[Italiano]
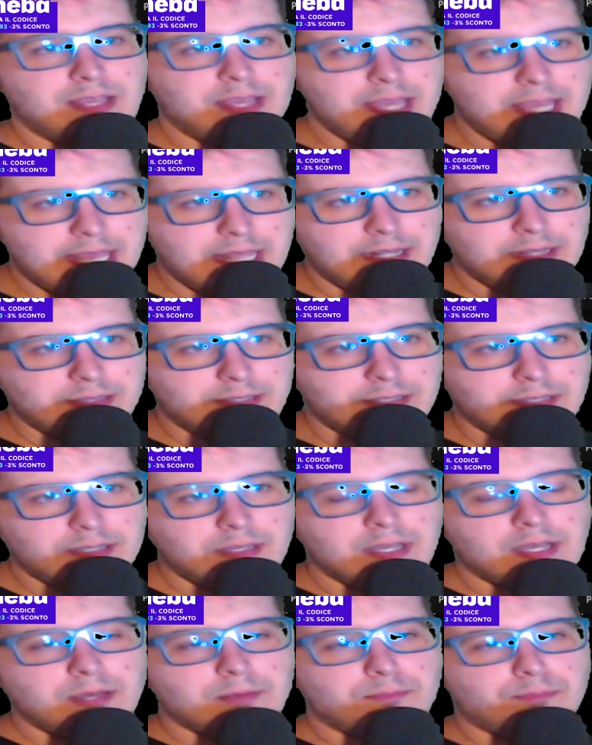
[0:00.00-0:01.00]
Hild,
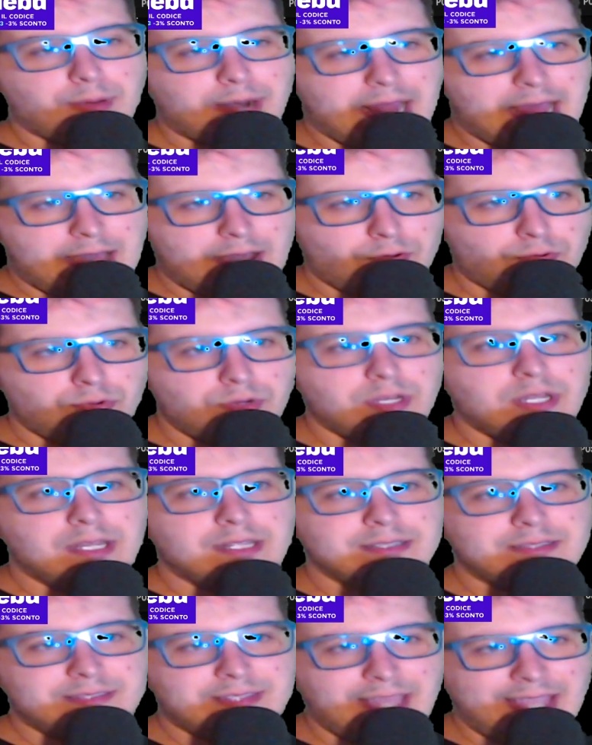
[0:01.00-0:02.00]
Brown,
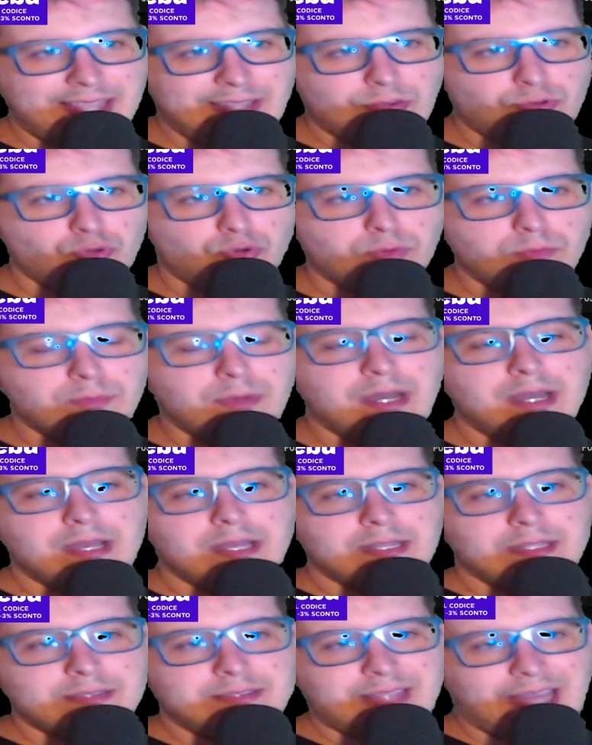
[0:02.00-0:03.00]
Tatum,
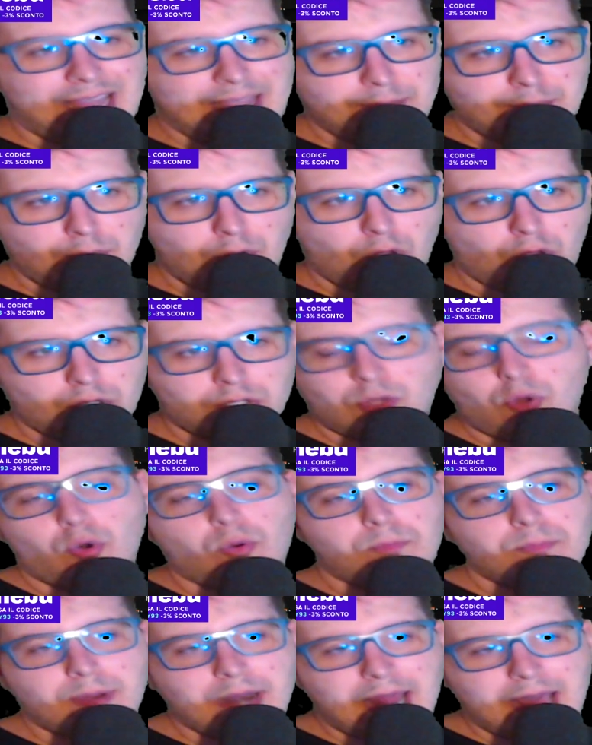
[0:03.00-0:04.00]
Time Lord o
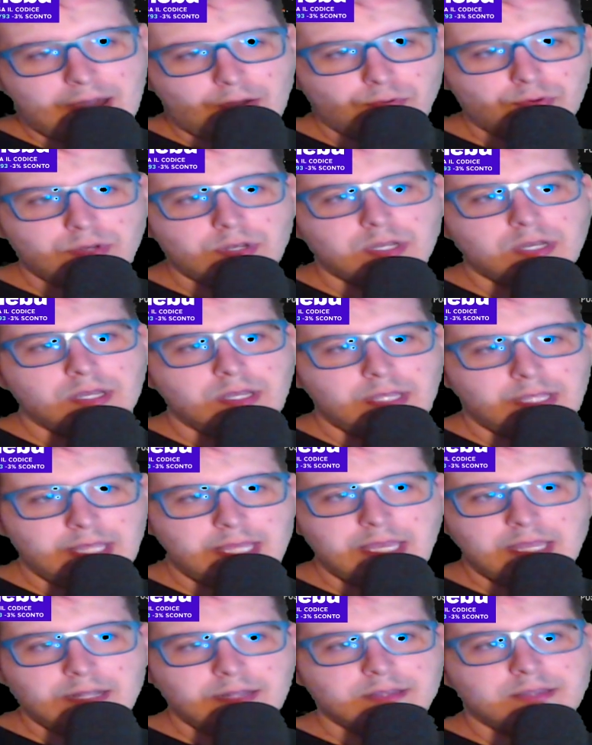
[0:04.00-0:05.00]
Brown,
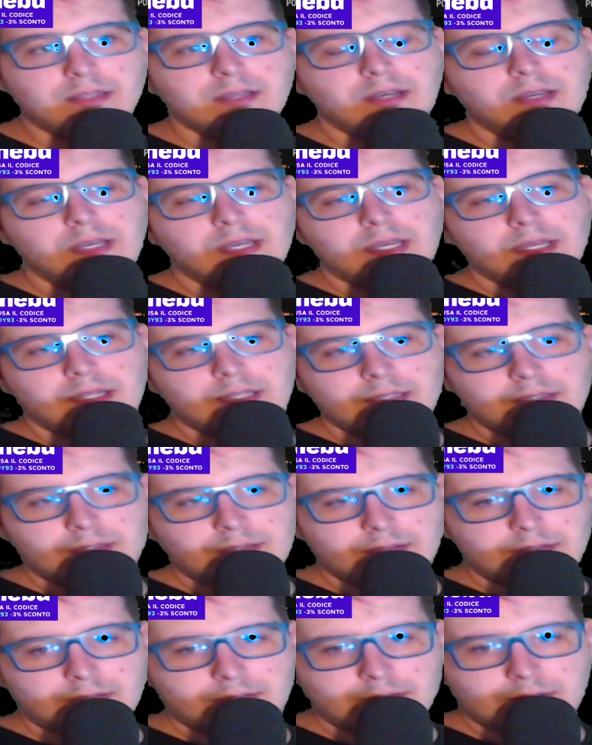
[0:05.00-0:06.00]
Hild,
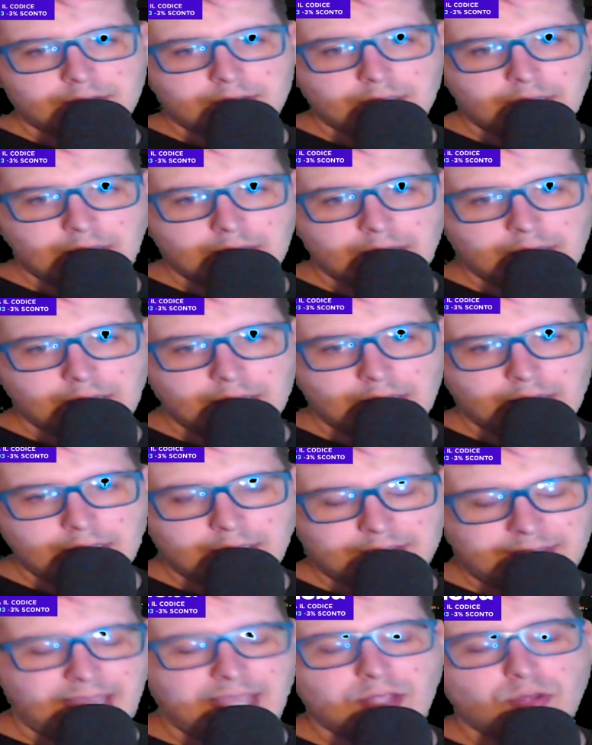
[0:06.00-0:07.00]
eh,
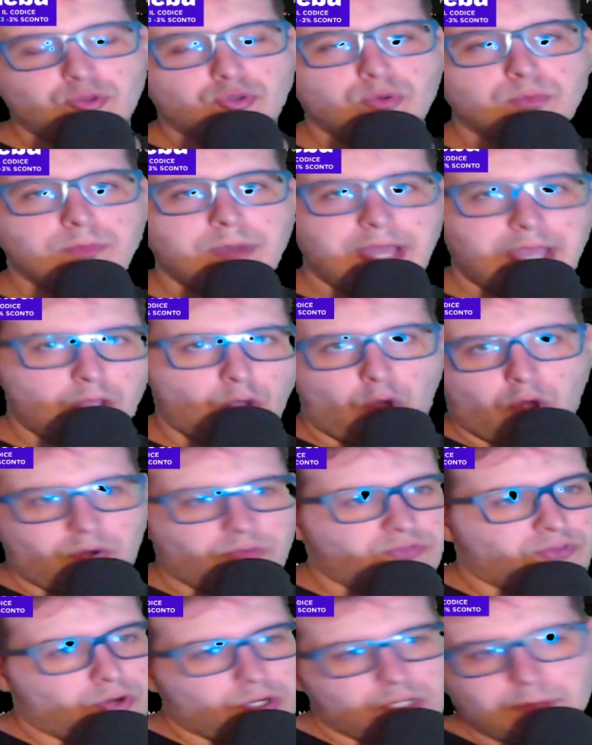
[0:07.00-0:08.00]
Tatum e
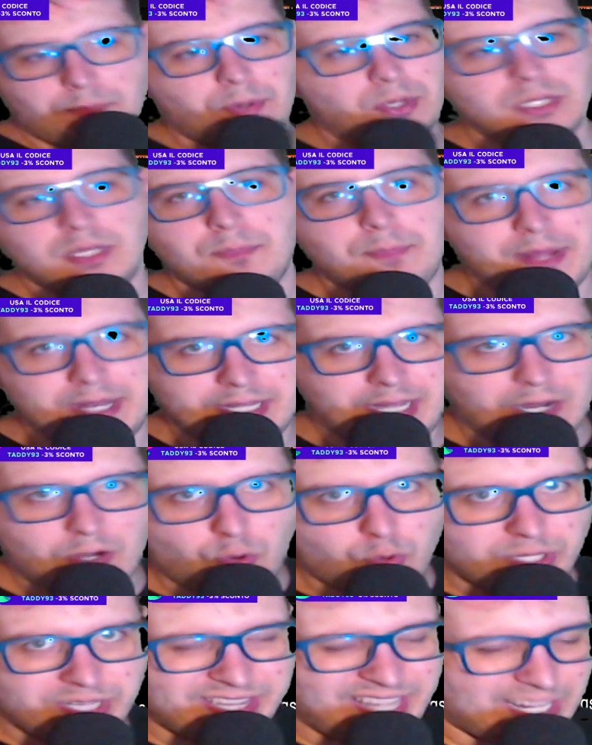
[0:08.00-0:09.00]
Orford, poi dipende dal
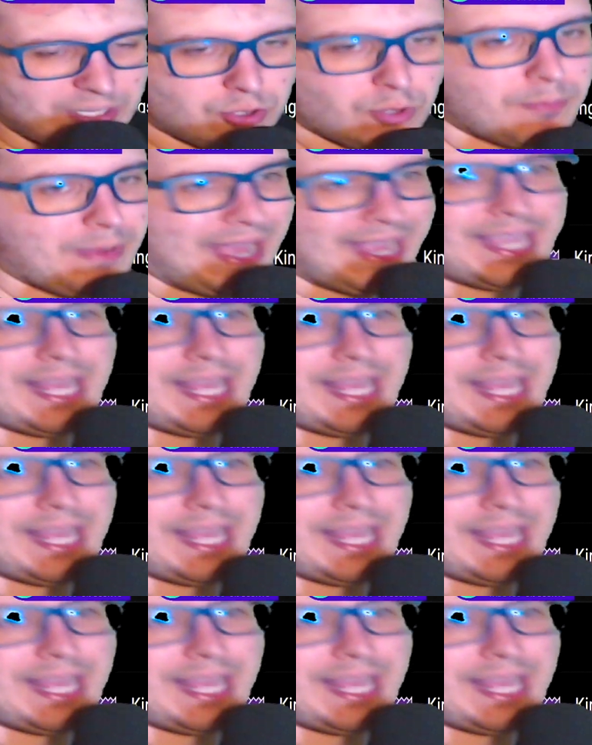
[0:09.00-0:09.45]
quintetto, manca